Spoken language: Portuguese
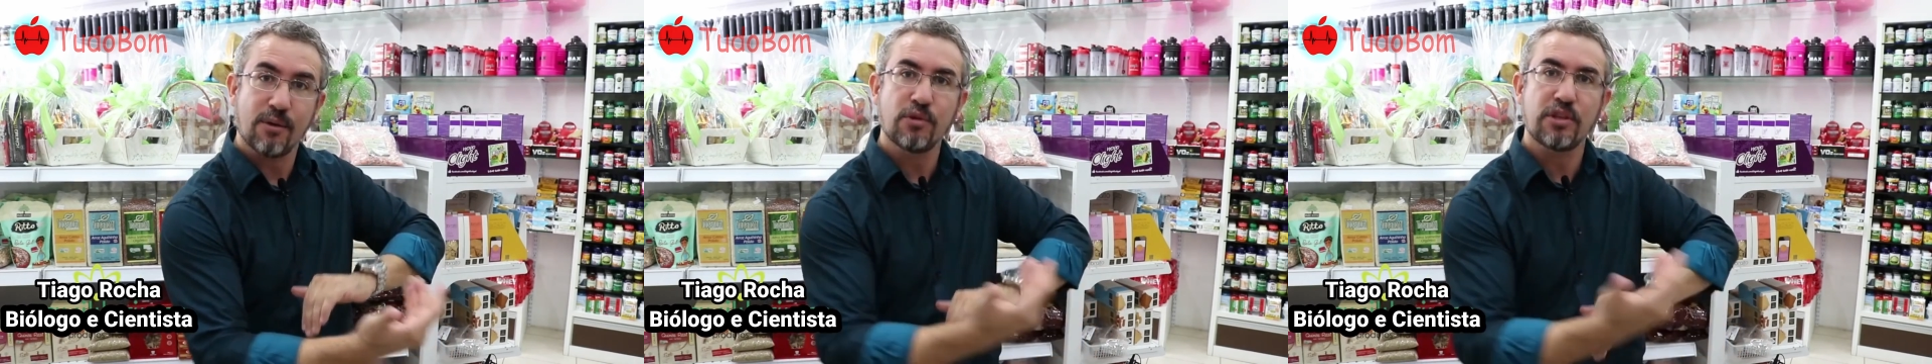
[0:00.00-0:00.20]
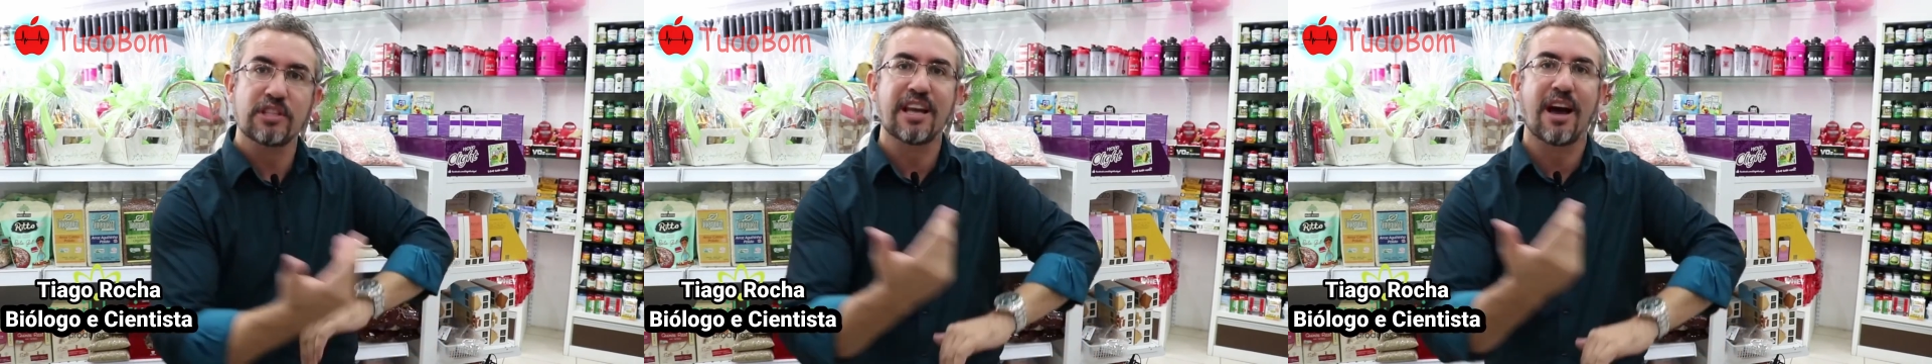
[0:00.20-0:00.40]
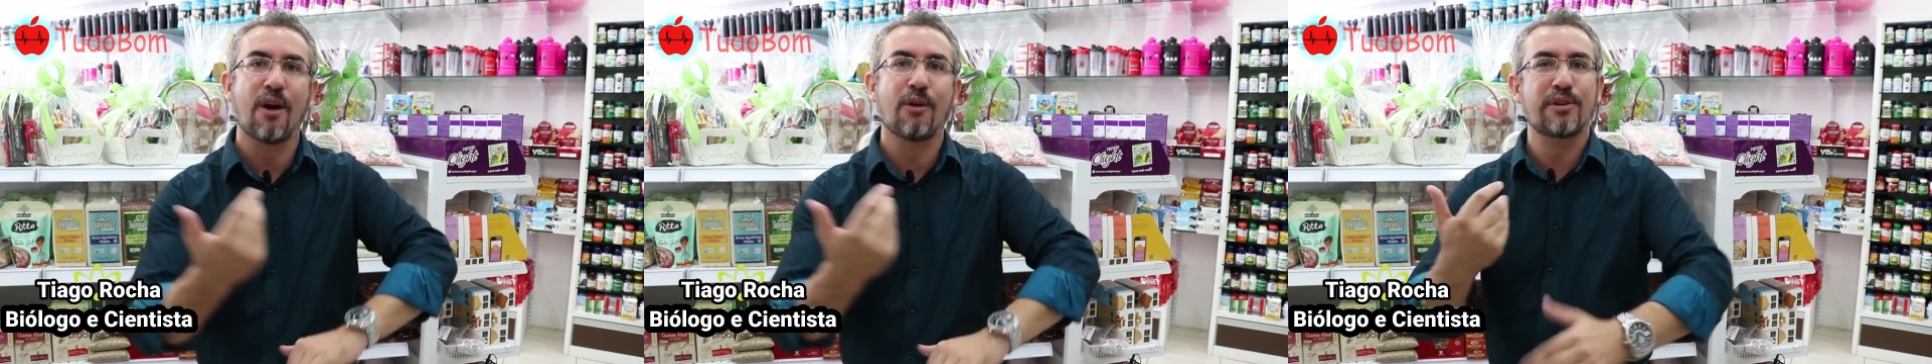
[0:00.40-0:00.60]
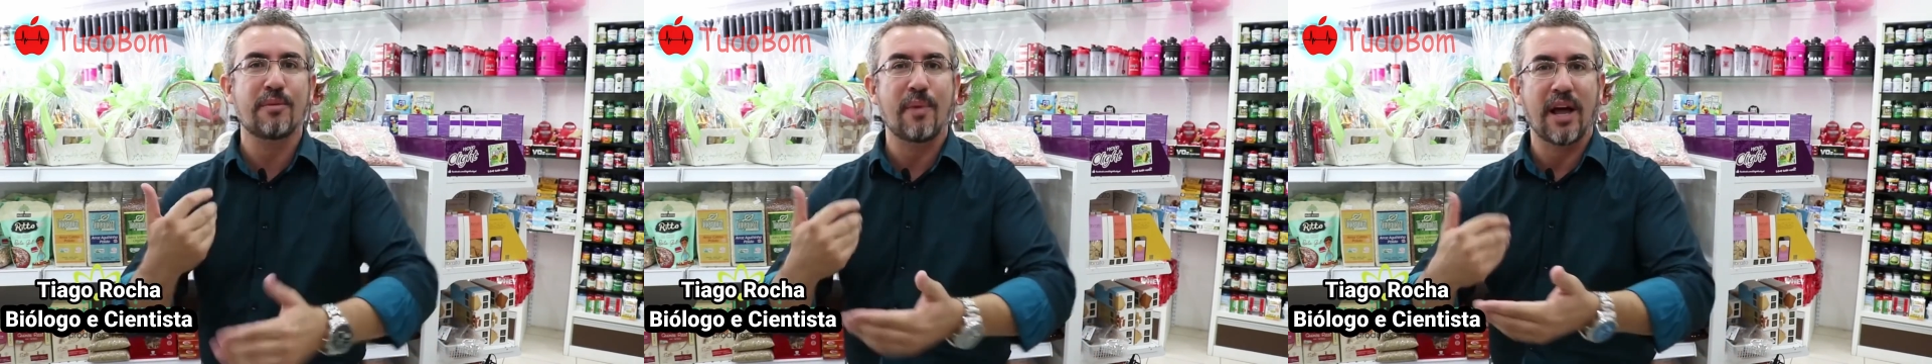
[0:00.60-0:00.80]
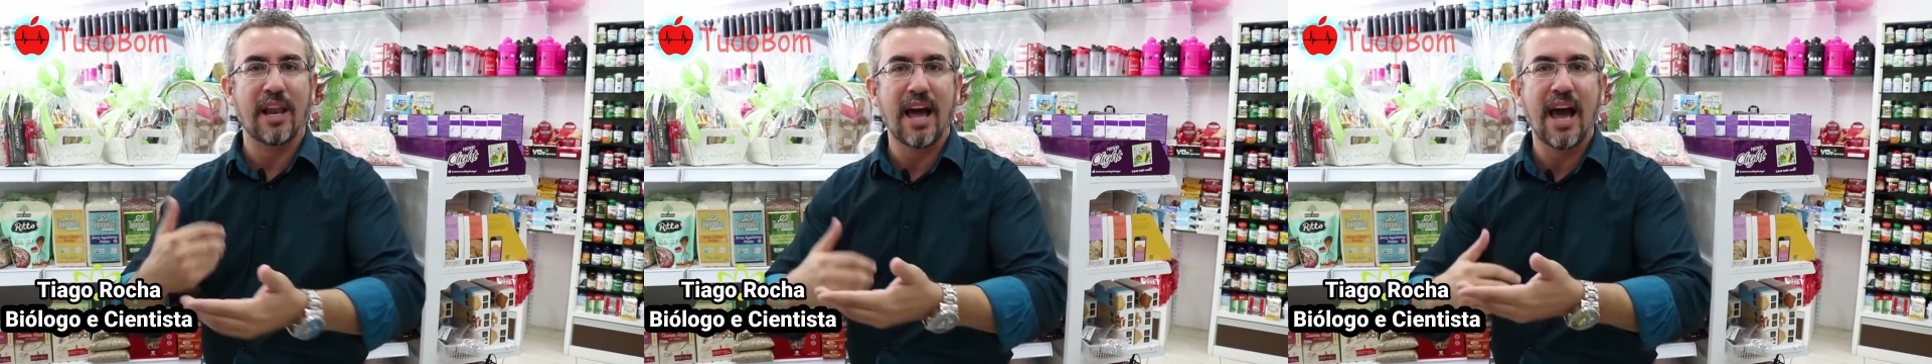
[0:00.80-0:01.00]
o sal do
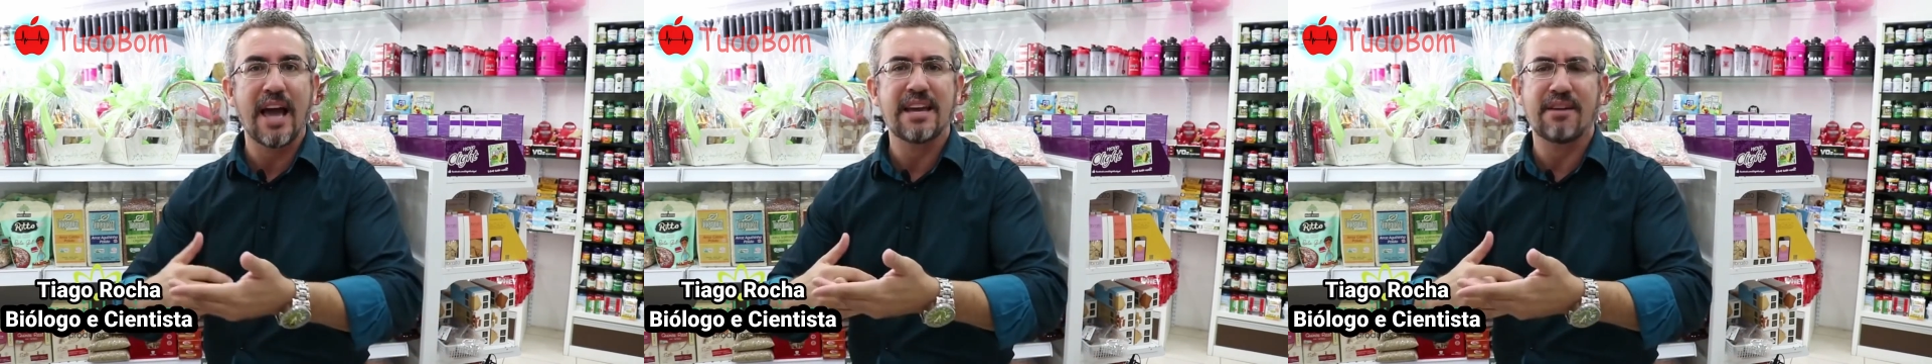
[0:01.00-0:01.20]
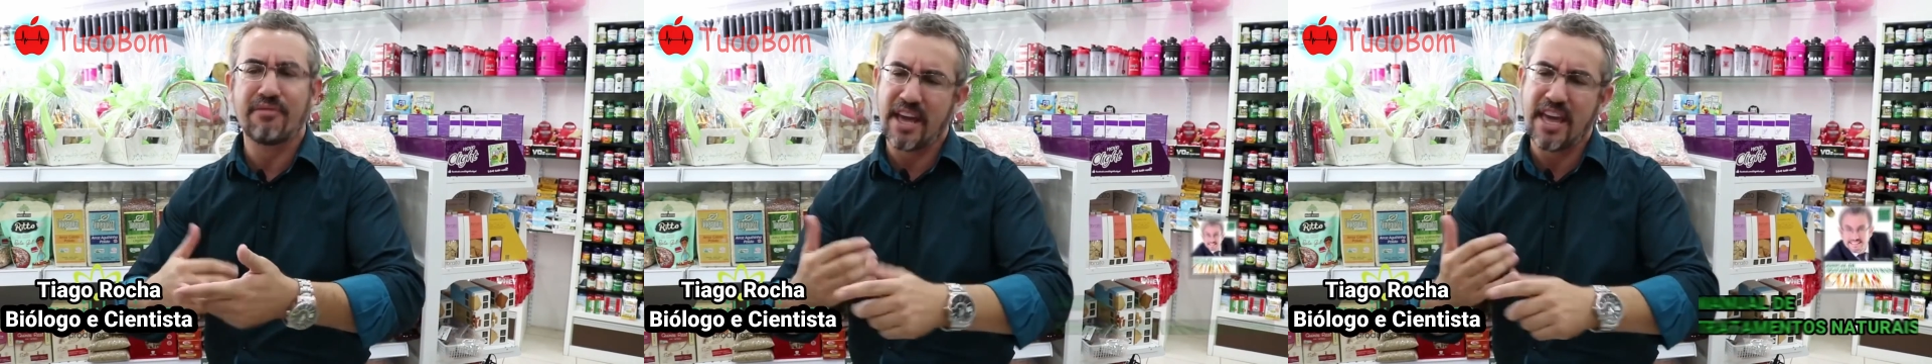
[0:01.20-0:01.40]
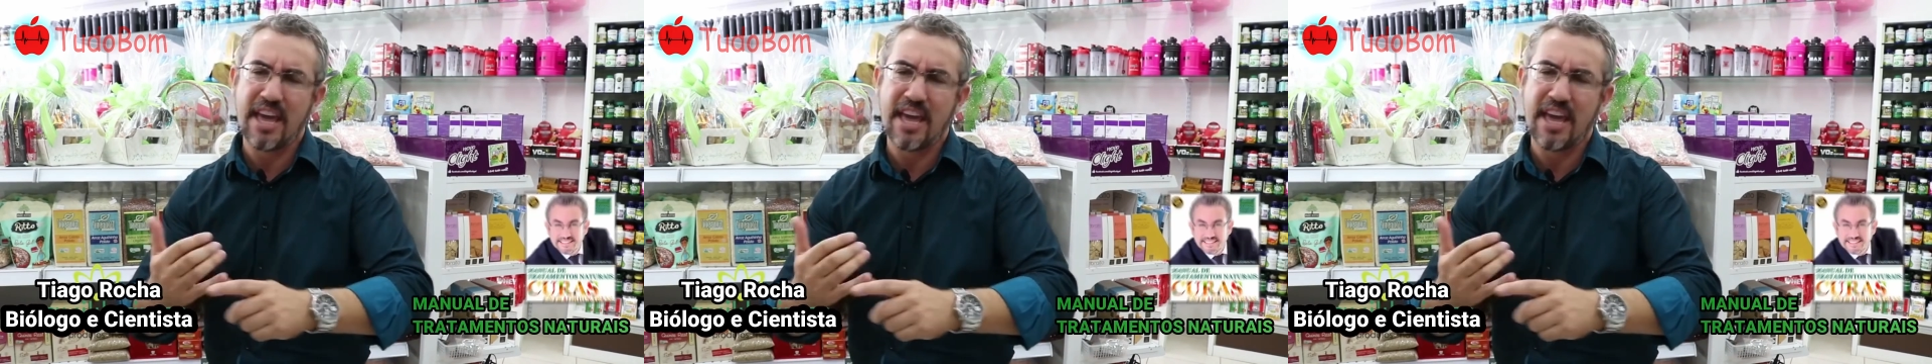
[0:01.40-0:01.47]
Himalaia vai